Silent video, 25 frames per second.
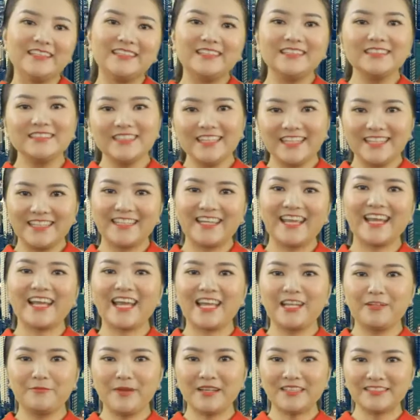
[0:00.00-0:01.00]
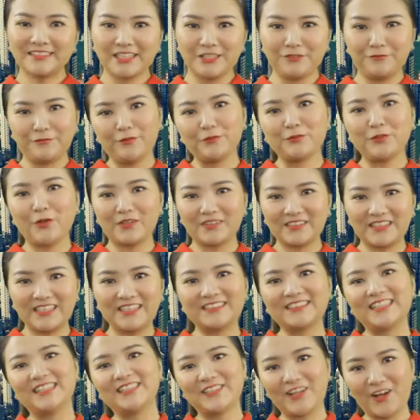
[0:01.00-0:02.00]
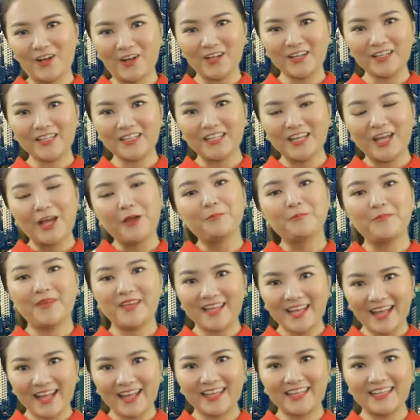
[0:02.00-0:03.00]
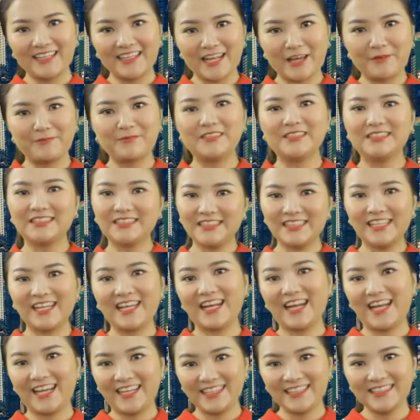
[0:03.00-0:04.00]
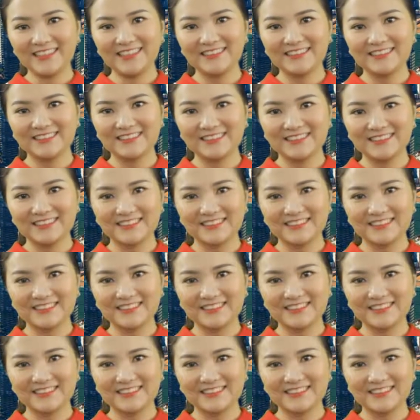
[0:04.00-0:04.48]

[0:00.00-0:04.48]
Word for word: Cứ nhìn các anh bác sĩ phẫu thuật thì sẽ rõ mấy ai làm được như anh ấy.